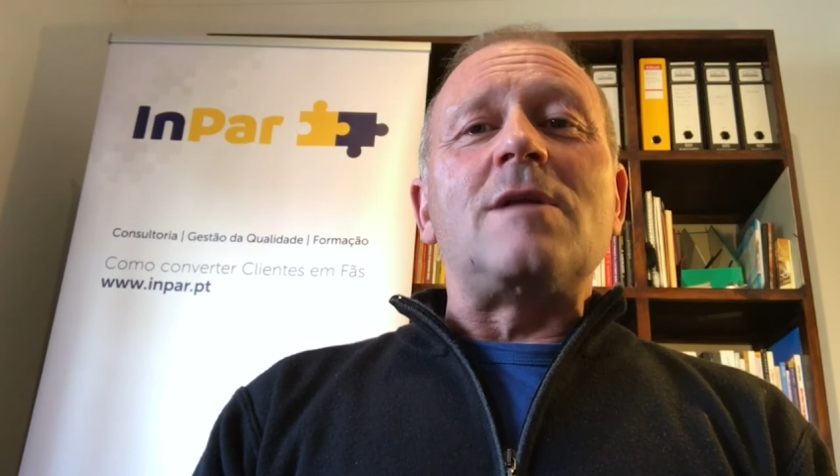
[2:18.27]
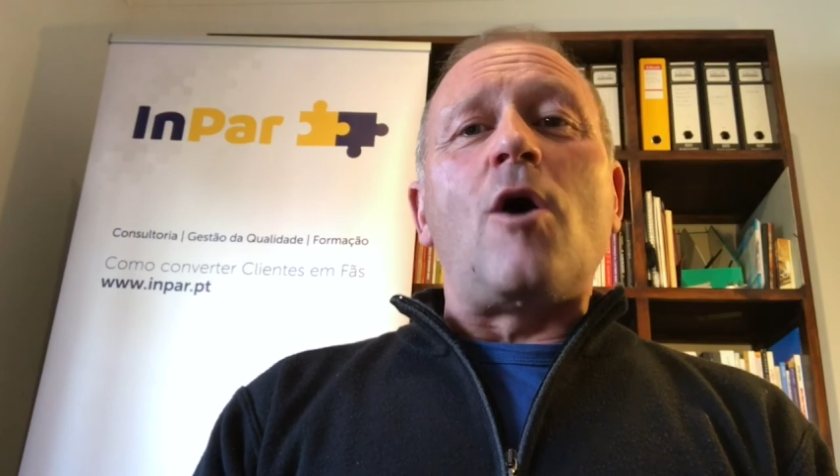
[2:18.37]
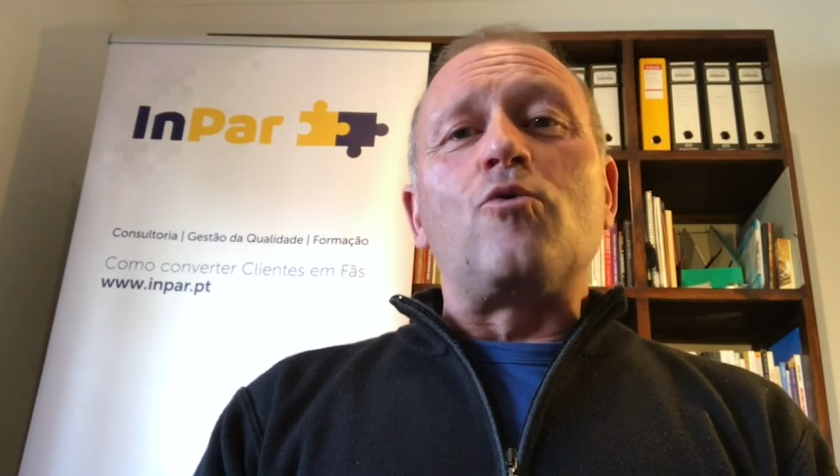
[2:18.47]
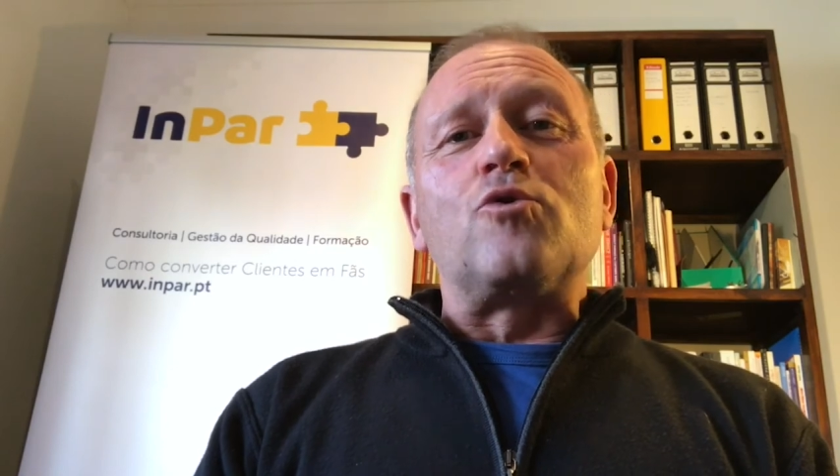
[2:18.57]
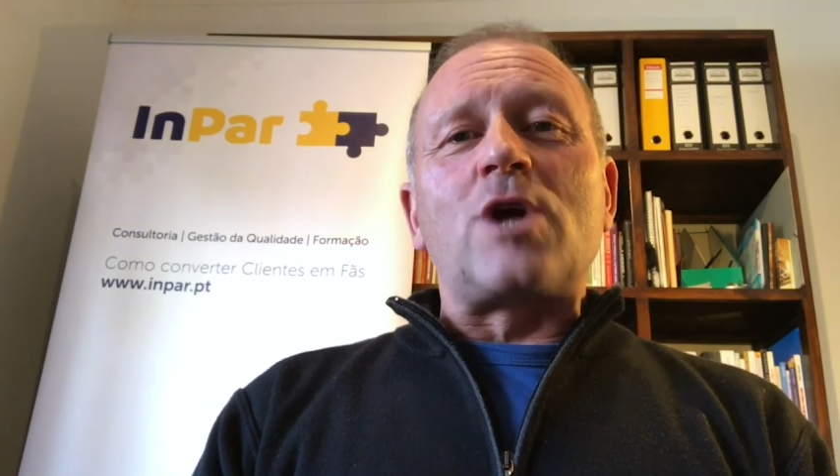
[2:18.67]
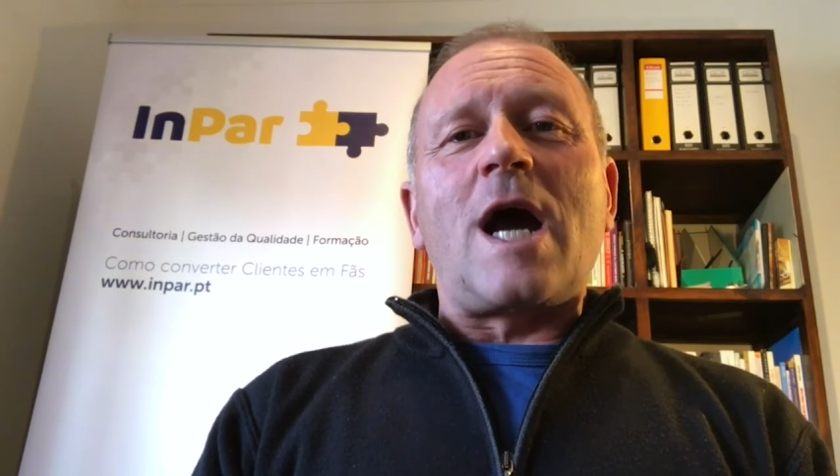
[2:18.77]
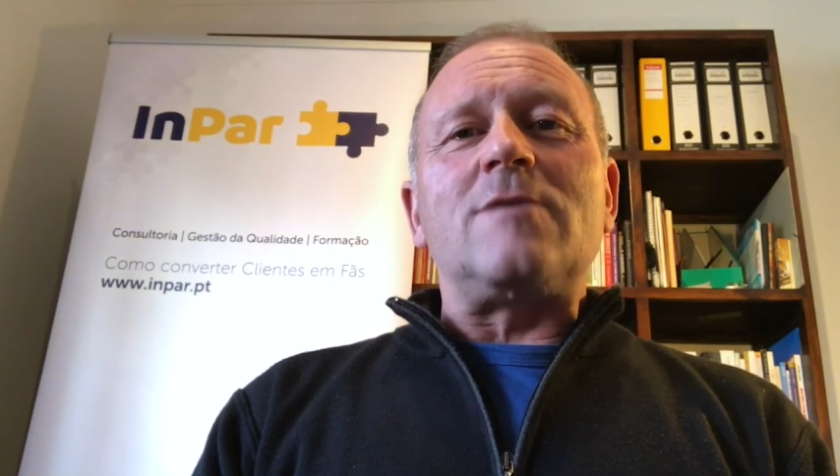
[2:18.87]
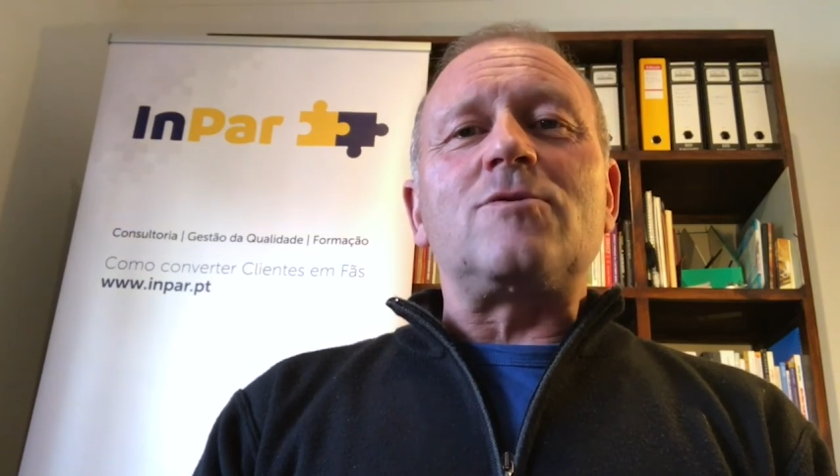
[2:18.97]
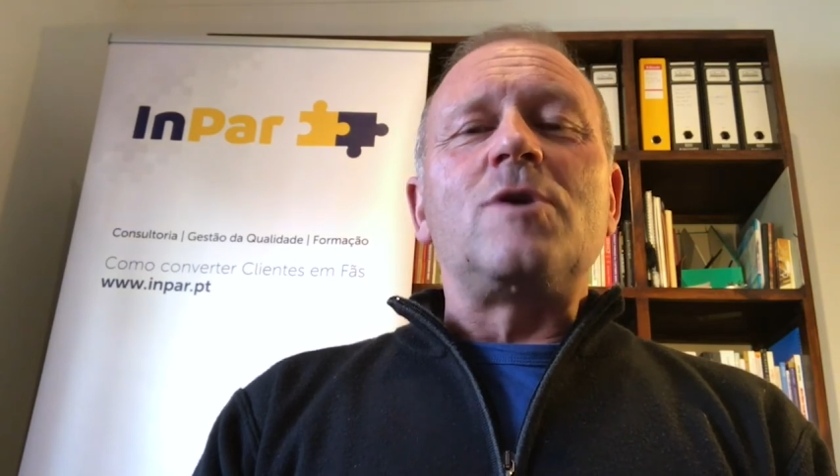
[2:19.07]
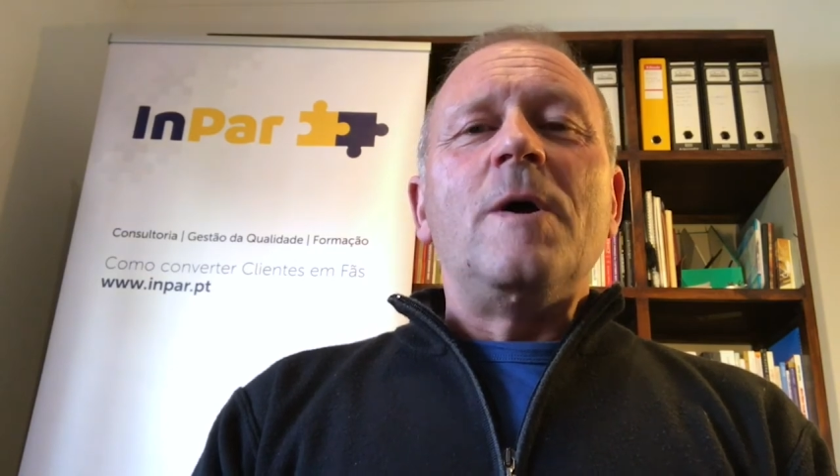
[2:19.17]
em alguns
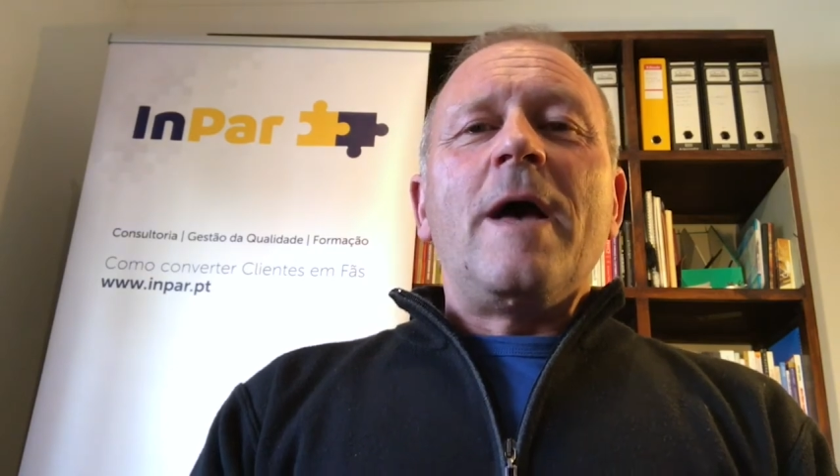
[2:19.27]
casos,